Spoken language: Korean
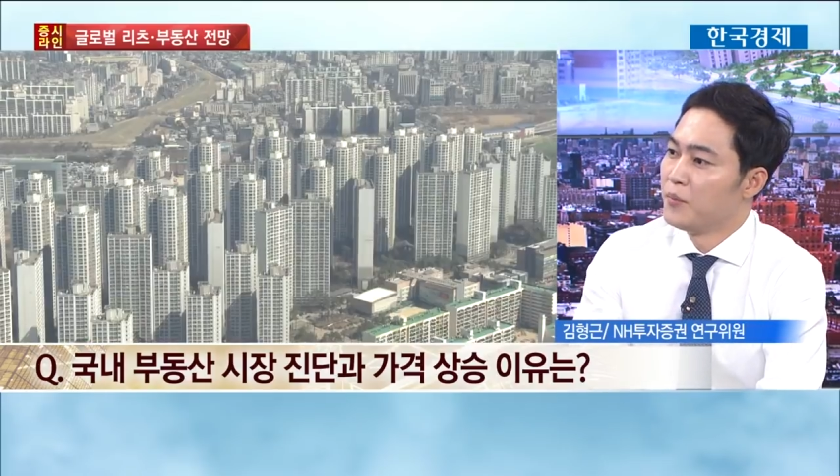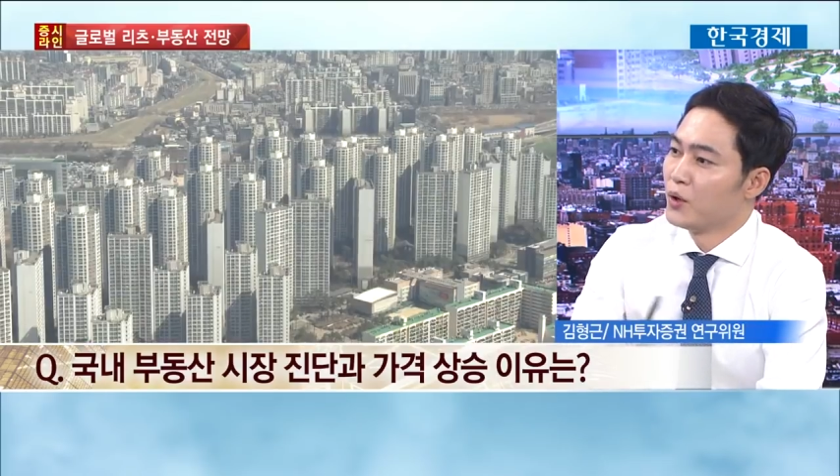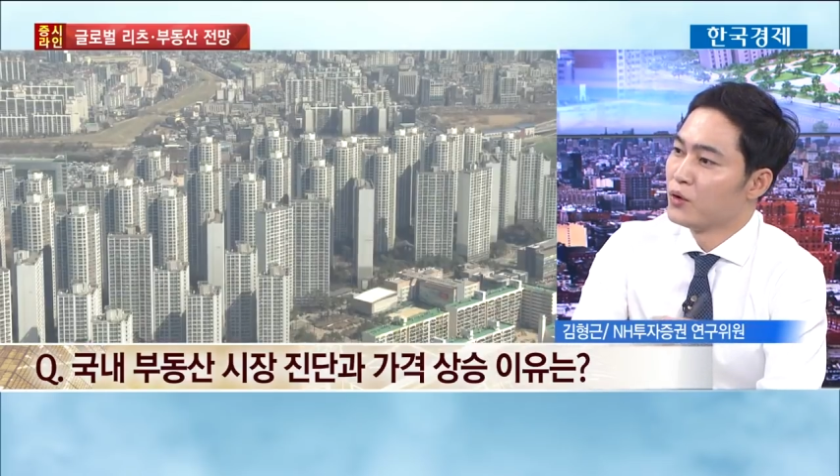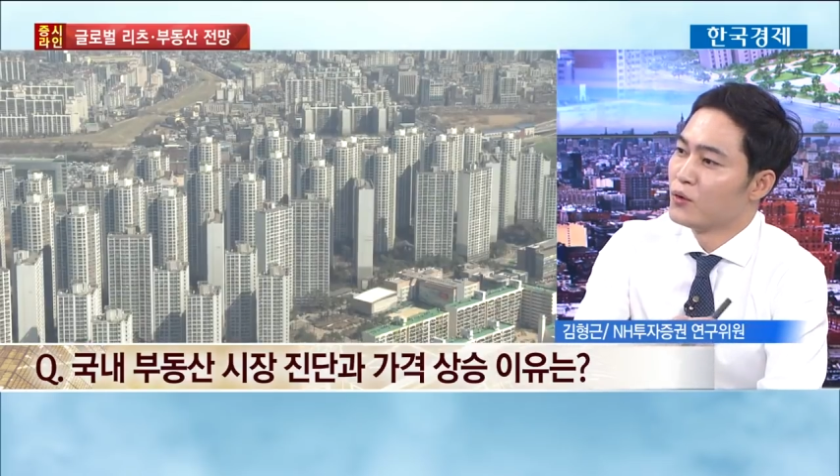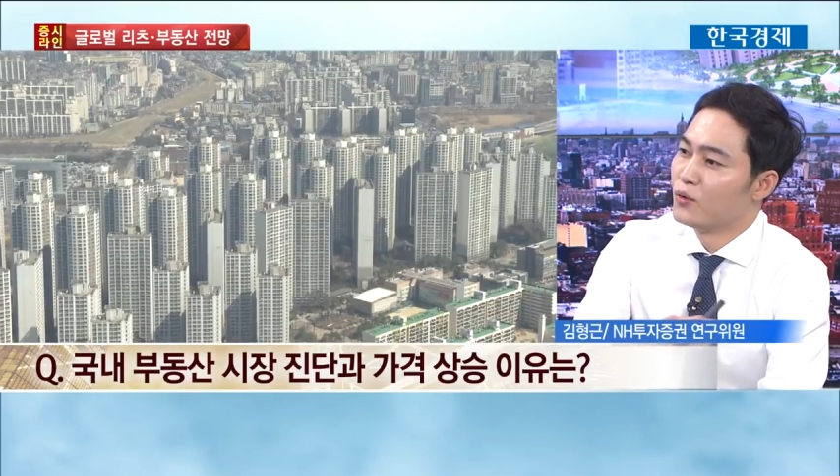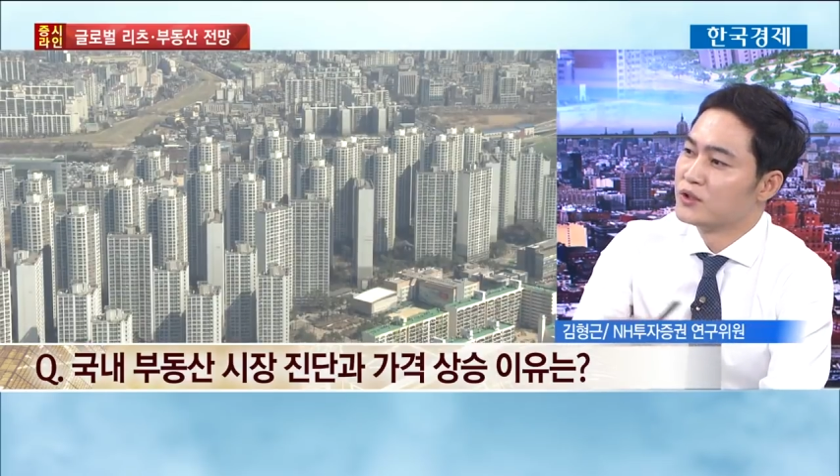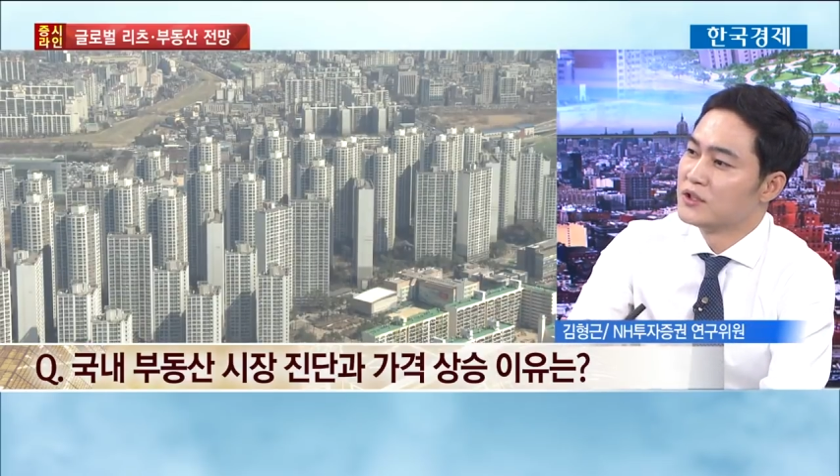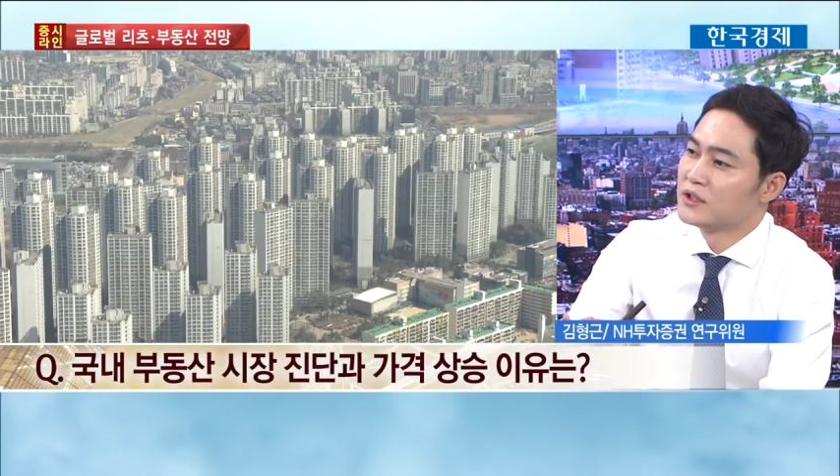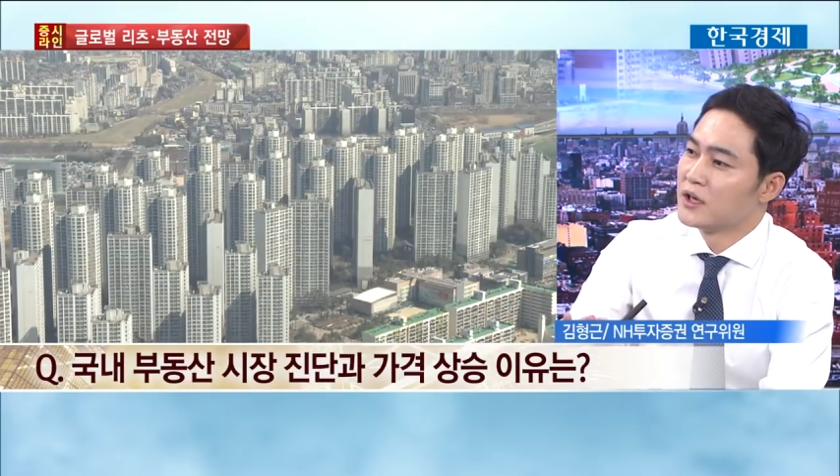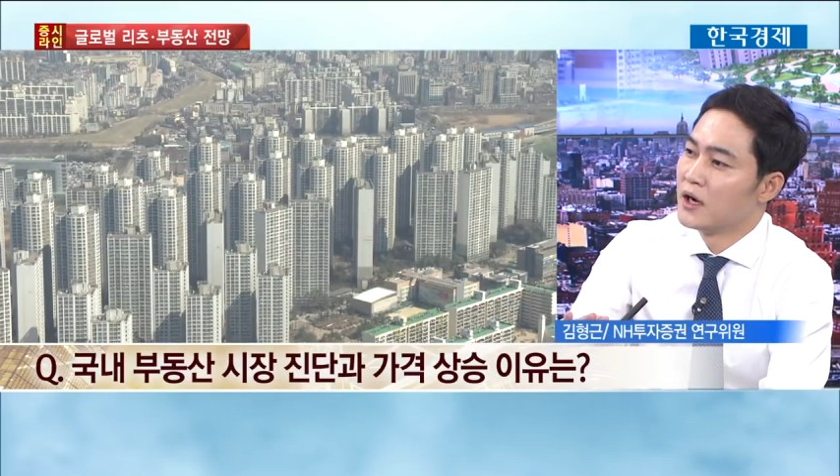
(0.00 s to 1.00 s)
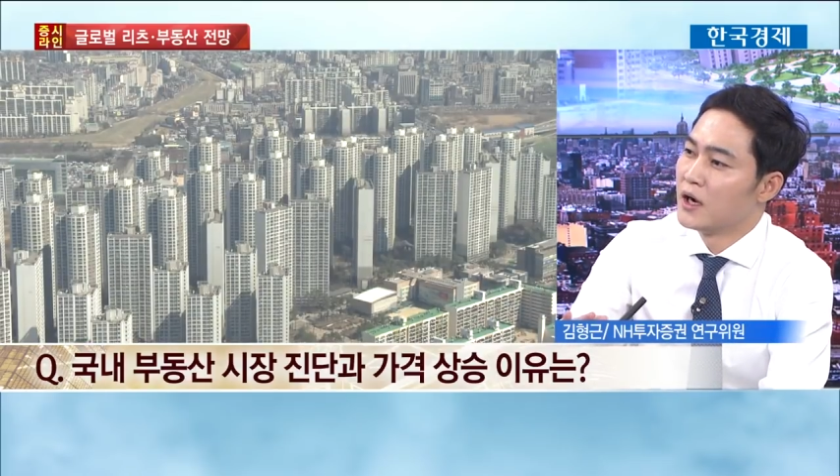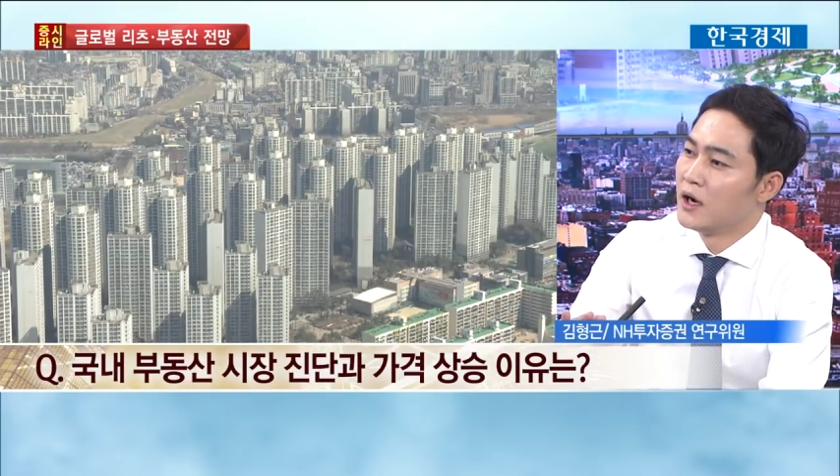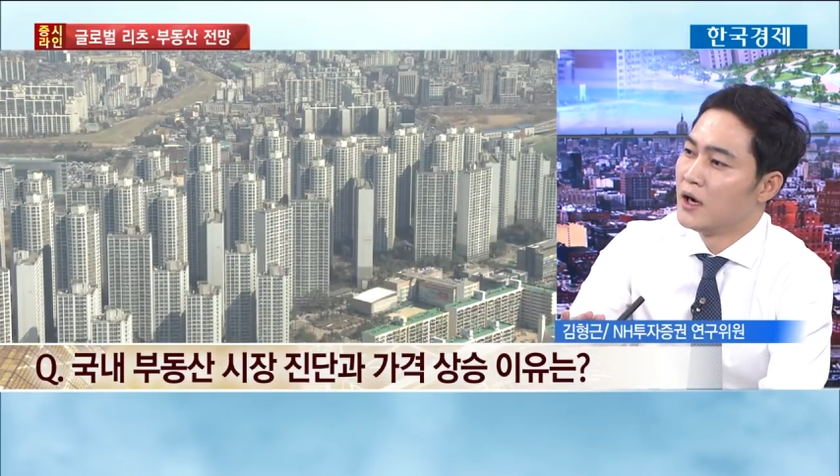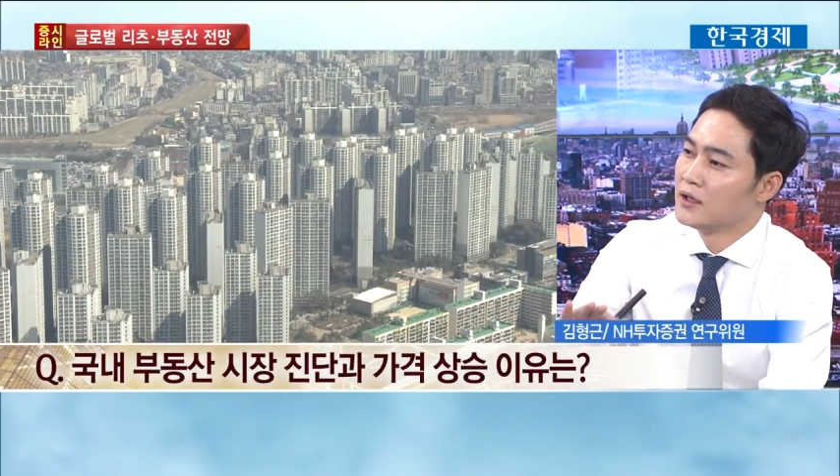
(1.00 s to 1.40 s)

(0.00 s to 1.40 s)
평균 공시지가가